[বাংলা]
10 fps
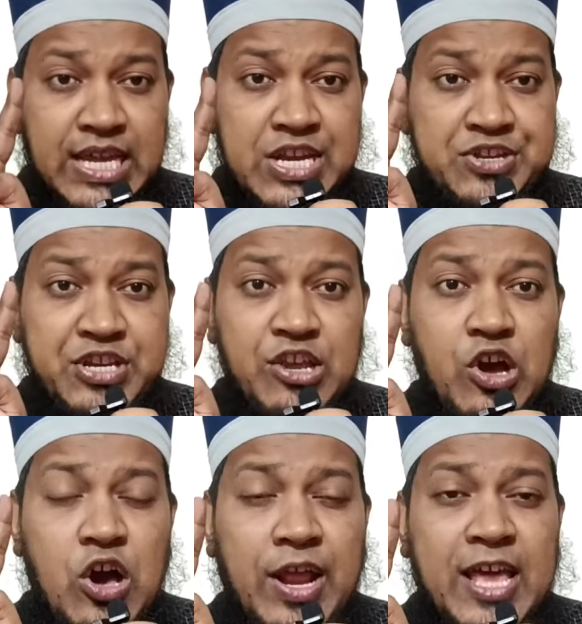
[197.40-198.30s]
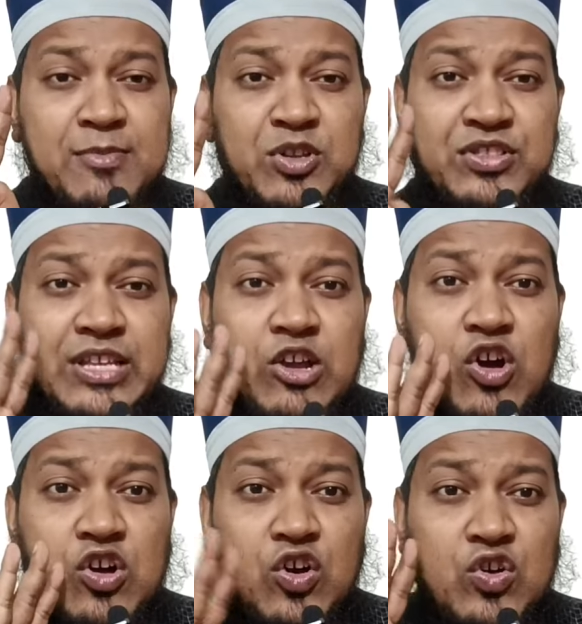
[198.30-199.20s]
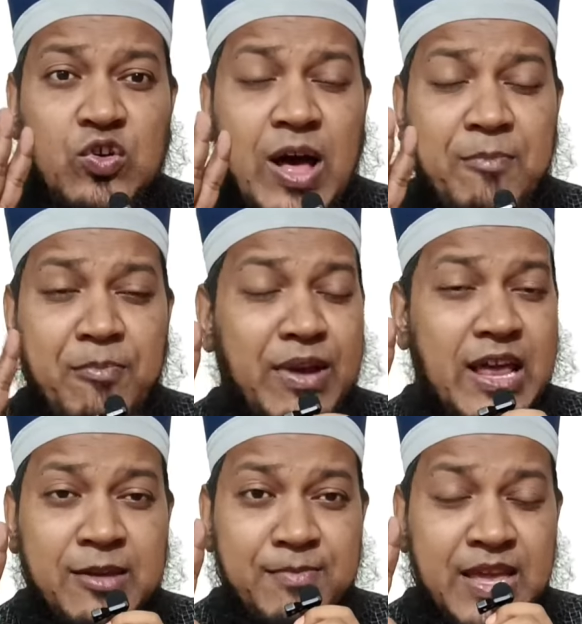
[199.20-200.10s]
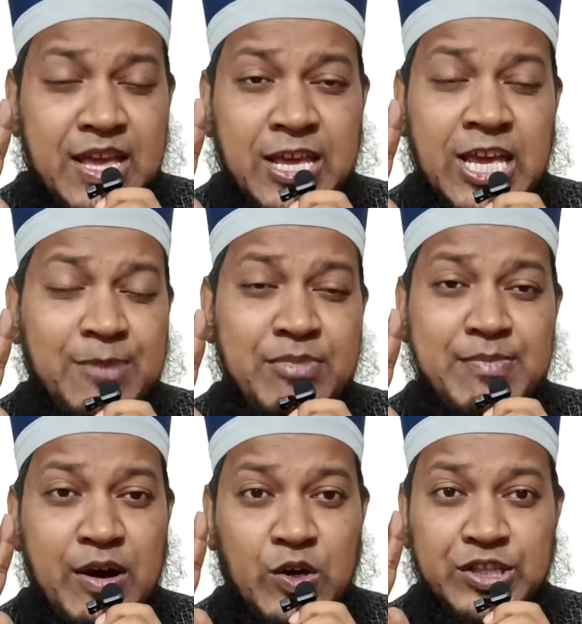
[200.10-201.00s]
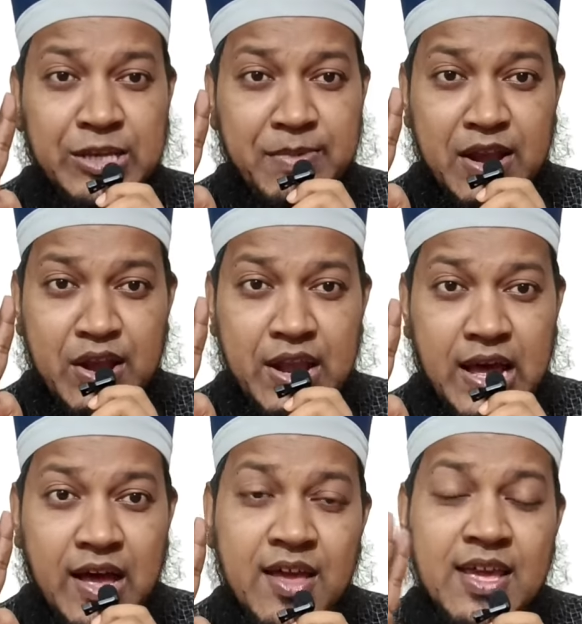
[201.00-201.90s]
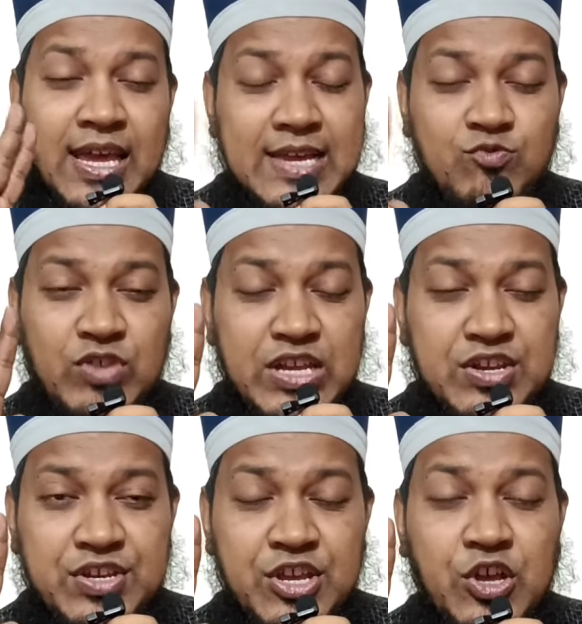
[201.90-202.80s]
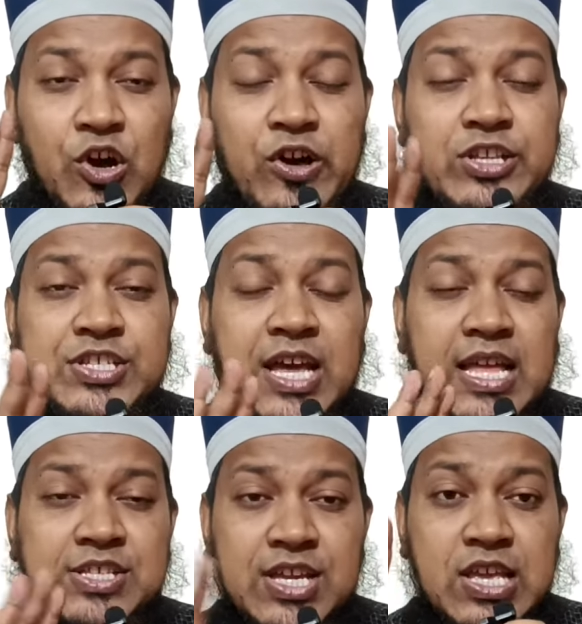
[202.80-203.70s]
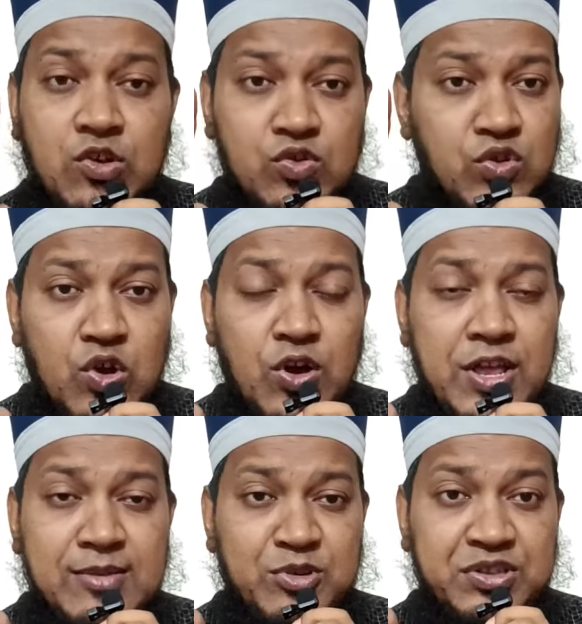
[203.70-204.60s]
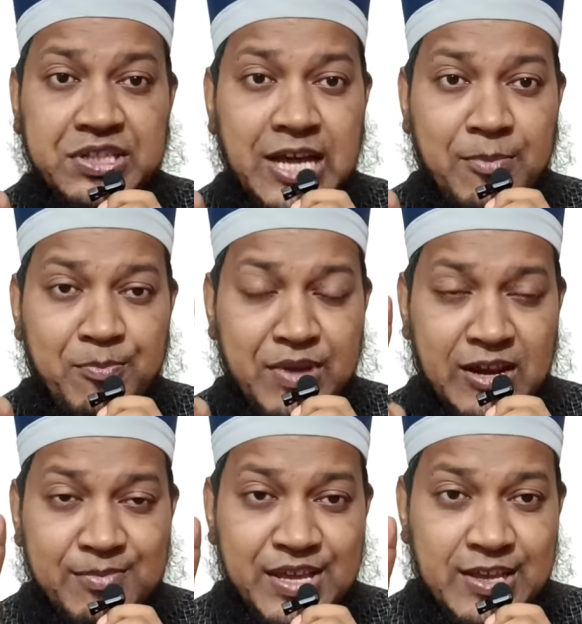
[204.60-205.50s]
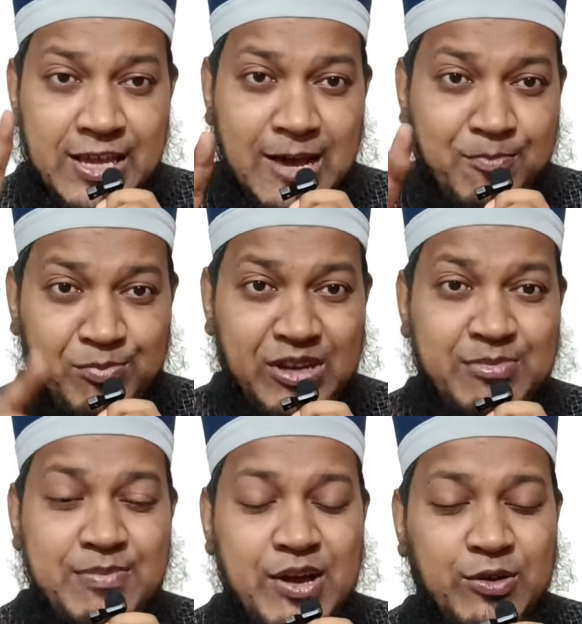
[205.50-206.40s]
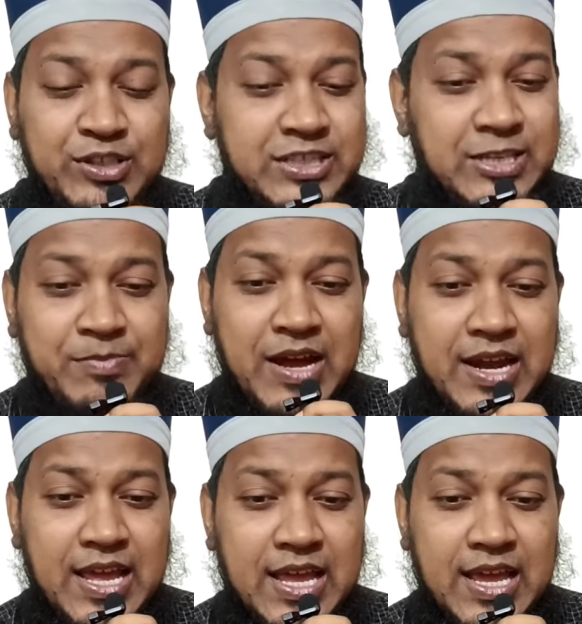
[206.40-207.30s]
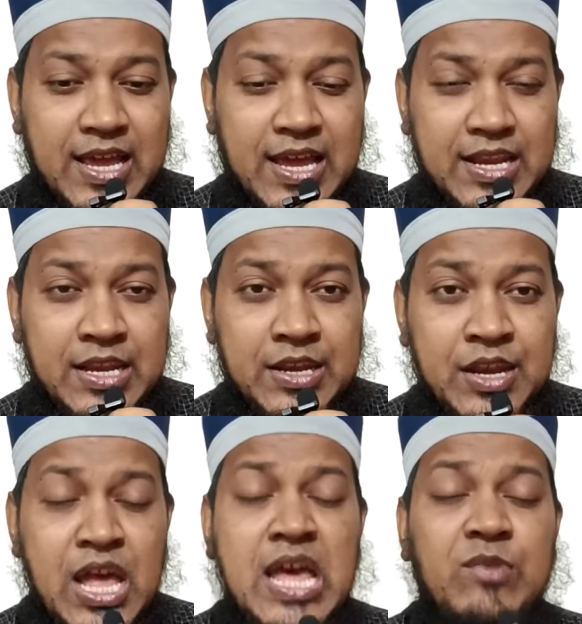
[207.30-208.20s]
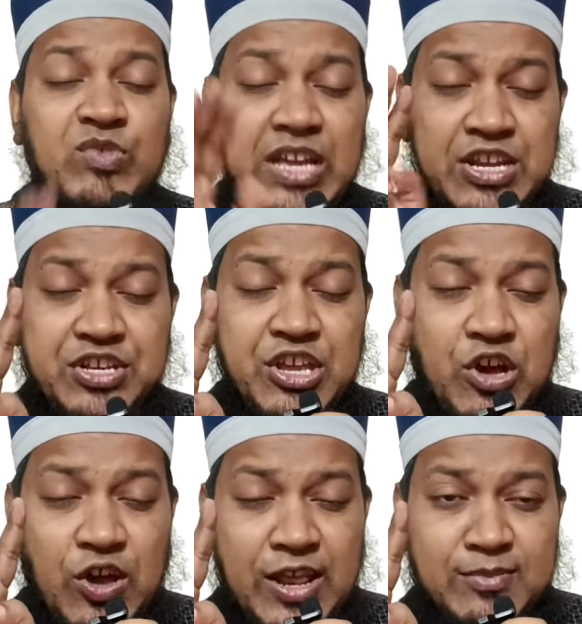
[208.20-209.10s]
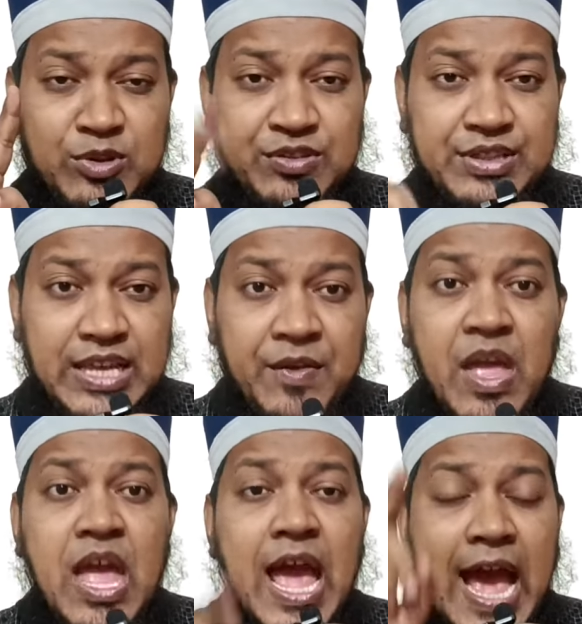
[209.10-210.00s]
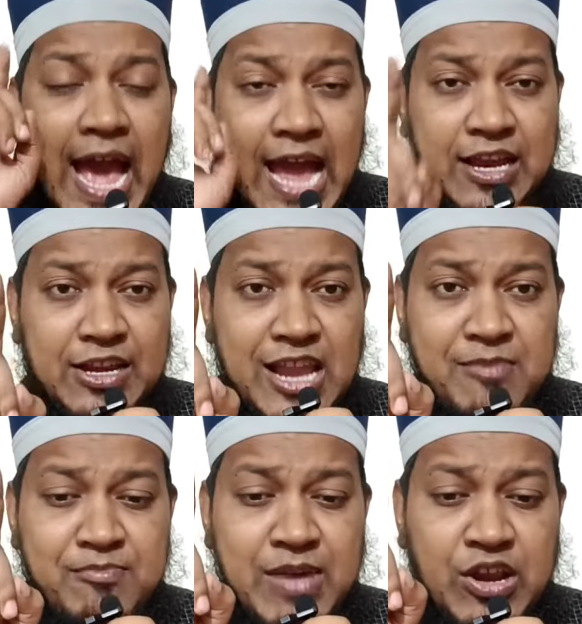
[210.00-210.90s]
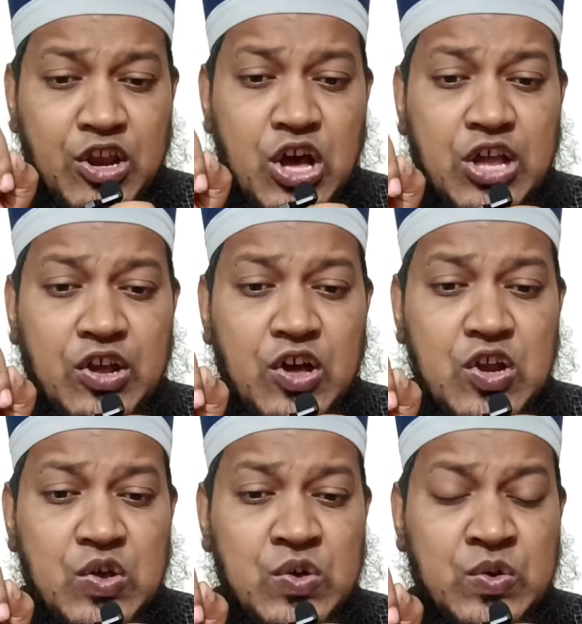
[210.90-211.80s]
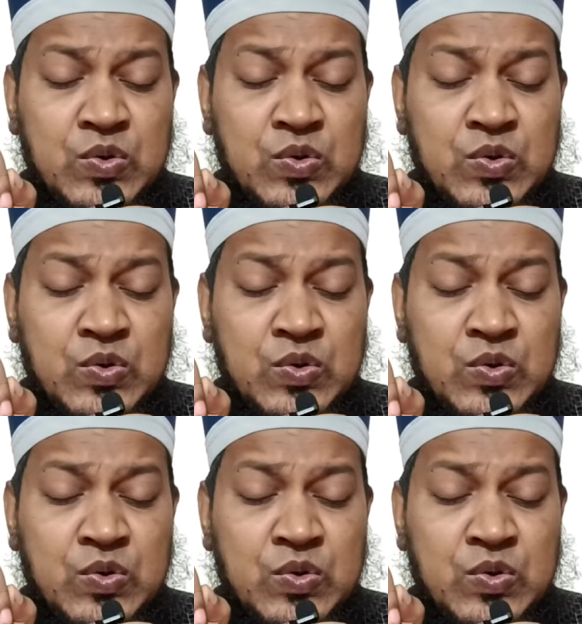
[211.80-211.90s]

তিনটি ঘরের মধ্যে কখনো আপনার মেয়েকে বিবাহ দিবেন না এই তিনটি ঘর ছাড়া যেই কোনো ঘরের মধ্যে আপনার মেয়েকে আপনি বিবাহ দিতে পারেন তিনটি ঘরের মধ্যে এক নাম্বার ঘর হলো